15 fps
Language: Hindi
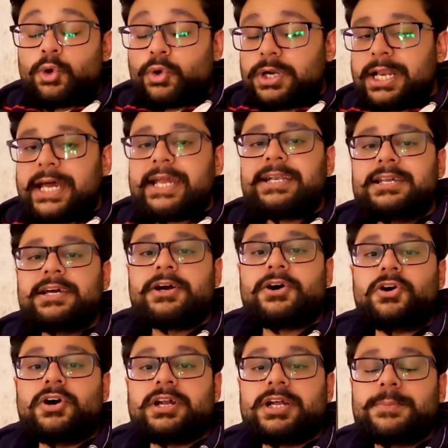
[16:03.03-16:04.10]
गुड नाइट
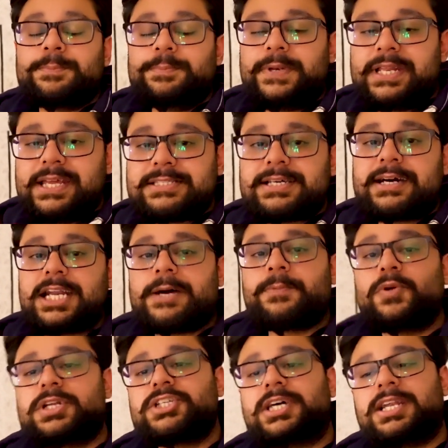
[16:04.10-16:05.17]
और प्लीज़ uh, अगर
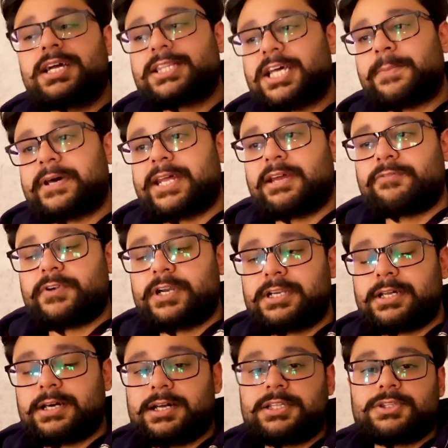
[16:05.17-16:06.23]
आपको अच्छा लगता है हमारा एफर्ट
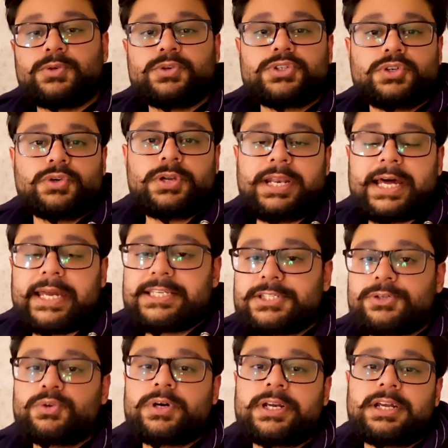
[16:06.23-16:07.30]
uh, तो उसको लाइक
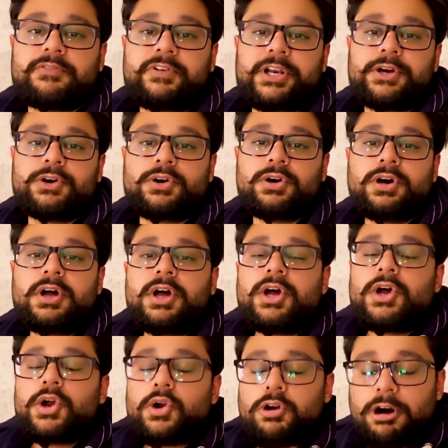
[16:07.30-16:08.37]
ज़रूर करना वीडियो को
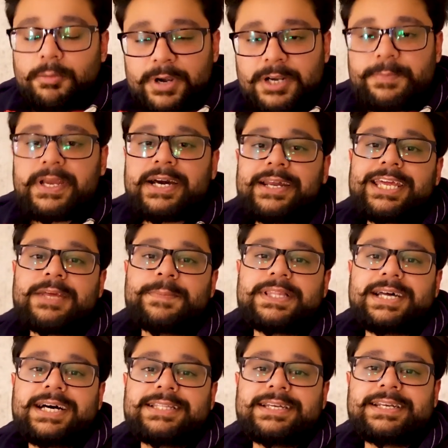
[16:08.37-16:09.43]
कमेंट भी करके
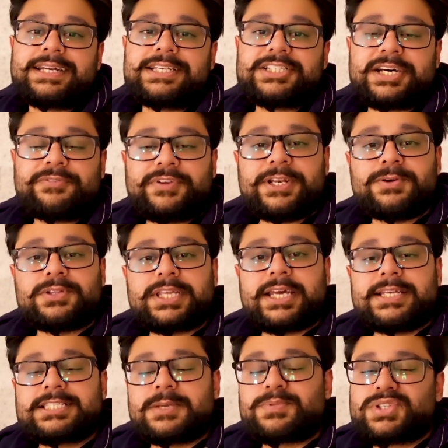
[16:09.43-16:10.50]
बता देना अच्छा फील होता
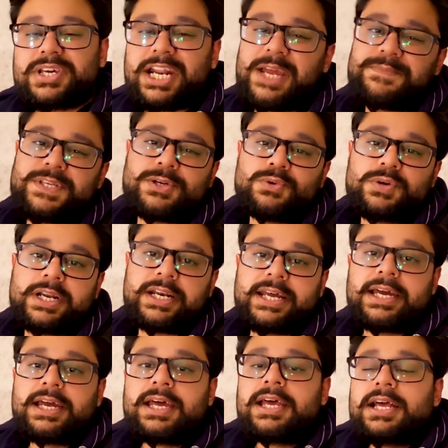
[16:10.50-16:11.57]
है सब्सक्राइब ज़रूर
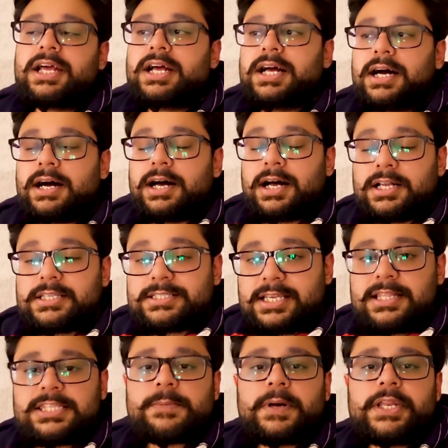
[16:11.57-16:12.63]
करना है
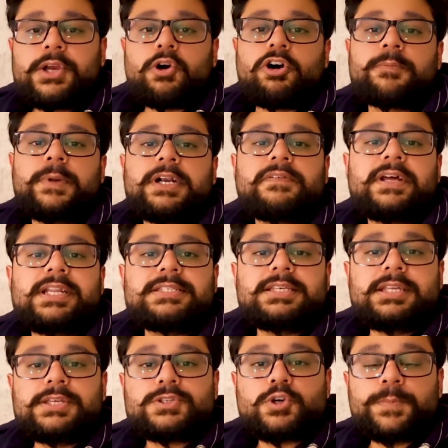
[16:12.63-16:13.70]
सिंस uh, हमारी कॉर्बेट वाली
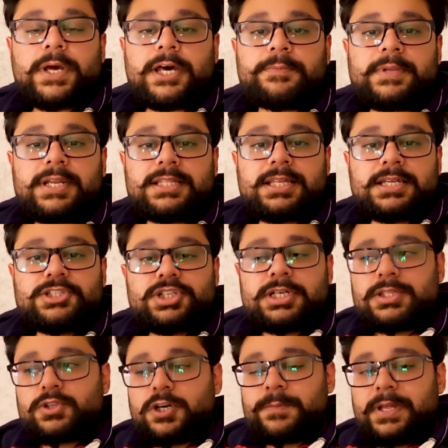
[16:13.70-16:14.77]
सीरीज़ को प्यार मिला था
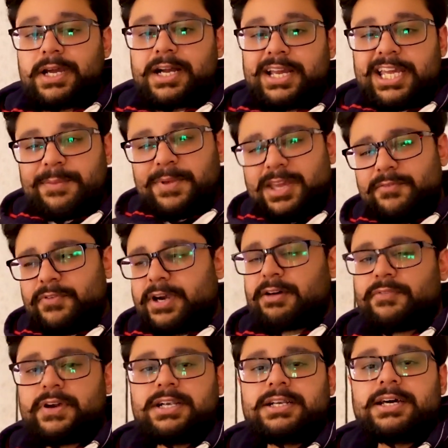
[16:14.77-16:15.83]
अच्छा तो हमने कहा कि ये भी
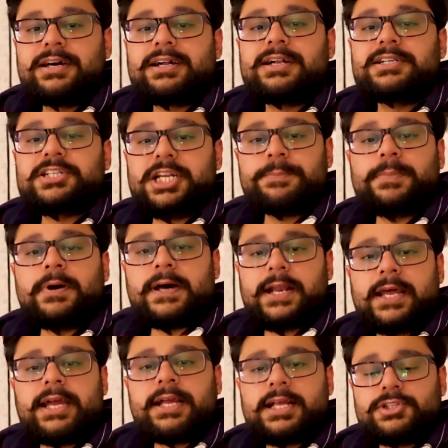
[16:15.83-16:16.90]
फटाफट ट्रिप
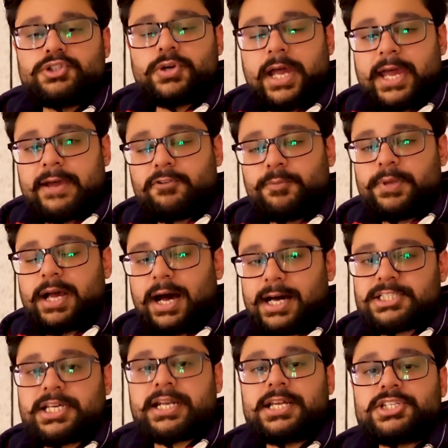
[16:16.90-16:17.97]
हमारा एक जो है वो भी
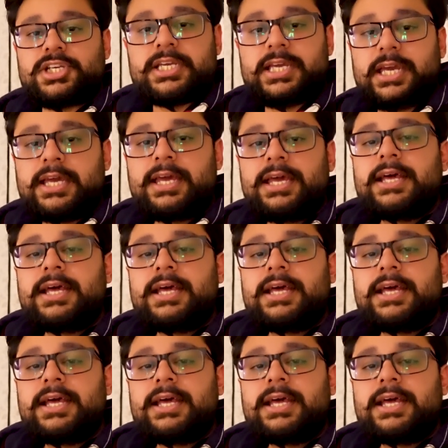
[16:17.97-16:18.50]
आ जाना चाहिए